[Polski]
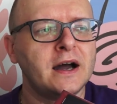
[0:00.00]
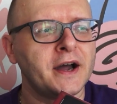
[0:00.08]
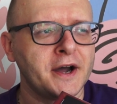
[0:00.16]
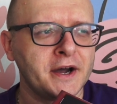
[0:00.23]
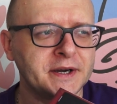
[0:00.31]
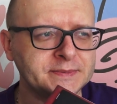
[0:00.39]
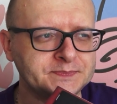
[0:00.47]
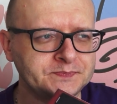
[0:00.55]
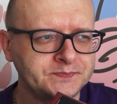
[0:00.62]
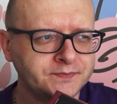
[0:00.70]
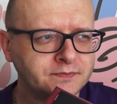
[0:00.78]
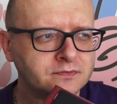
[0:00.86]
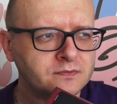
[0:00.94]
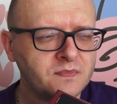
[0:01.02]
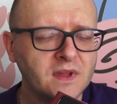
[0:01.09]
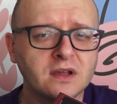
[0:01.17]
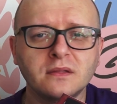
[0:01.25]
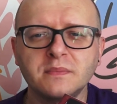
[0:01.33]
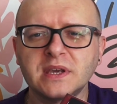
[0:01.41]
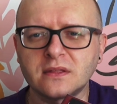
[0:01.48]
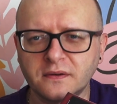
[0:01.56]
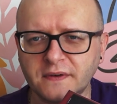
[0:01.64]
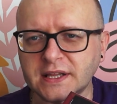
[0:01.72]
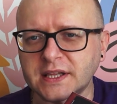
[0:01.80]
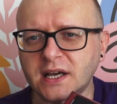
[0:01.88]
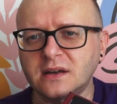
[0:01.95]
Um,
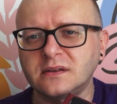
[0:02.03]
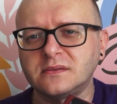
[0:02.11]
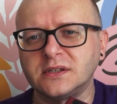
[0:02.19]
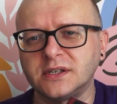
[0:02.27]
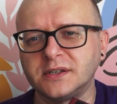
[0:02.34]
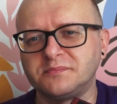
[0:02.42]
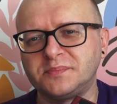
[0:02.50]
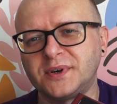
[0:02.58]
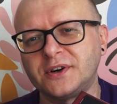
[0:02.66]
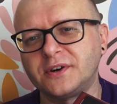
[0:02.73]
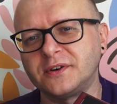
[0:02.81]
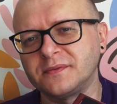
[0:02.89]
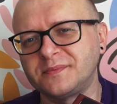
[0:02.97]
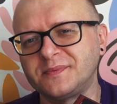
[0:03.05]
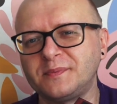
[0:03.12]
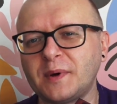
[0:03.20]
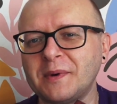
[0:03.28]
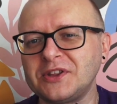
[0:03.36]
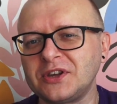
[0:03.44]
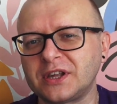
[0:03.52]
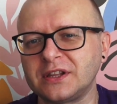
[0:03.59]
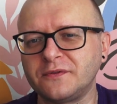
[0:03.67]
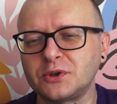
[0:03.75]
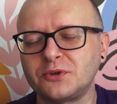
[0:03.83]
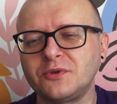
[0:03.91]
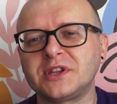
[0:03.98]
zmiksowana, e, bo w momencie, kiedy
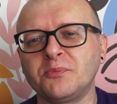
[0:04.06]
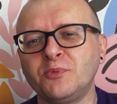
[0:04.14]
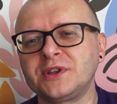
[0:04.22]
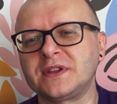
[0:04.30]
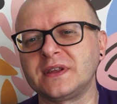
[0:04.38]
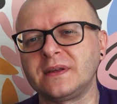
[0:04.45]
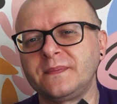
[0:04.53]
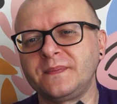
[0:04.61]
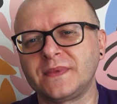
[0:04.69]
wróciły te płyty